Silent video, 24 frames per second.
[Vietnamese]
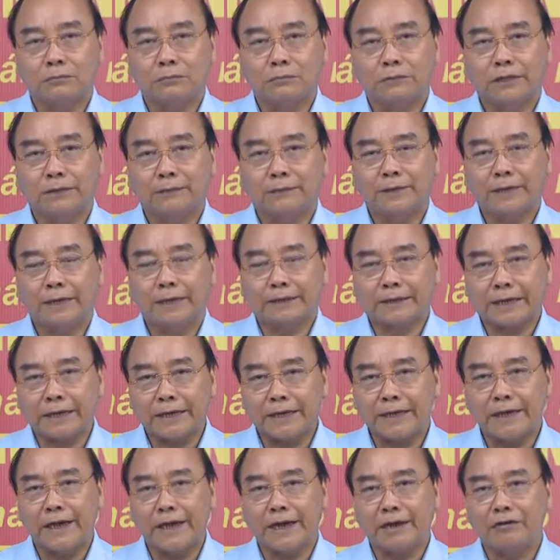thì vấn đề tay
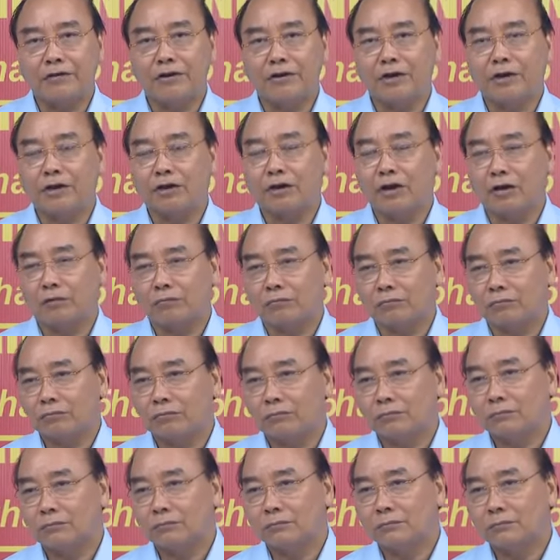nghề người lao động
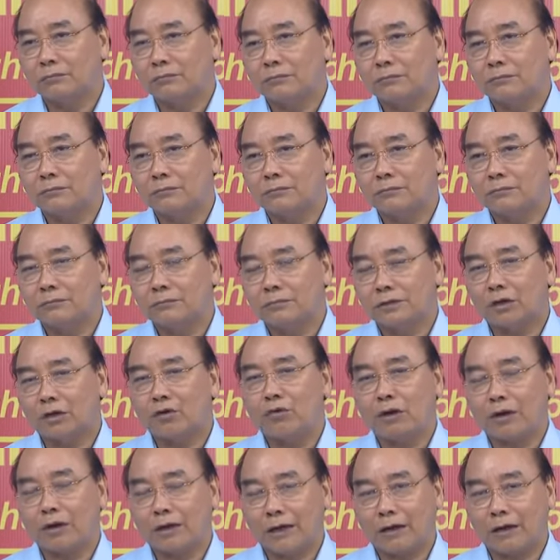rất
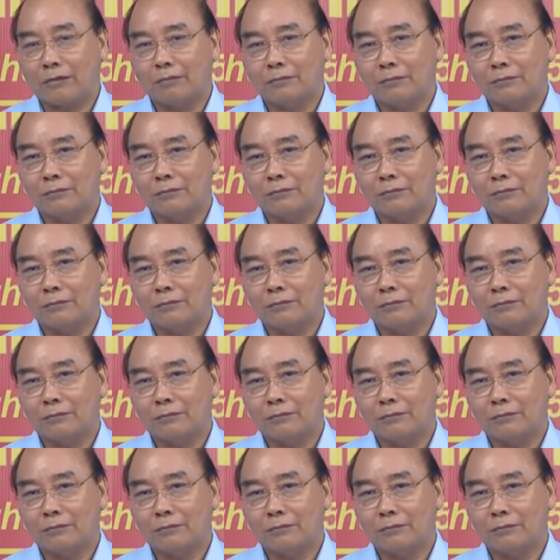quan trọng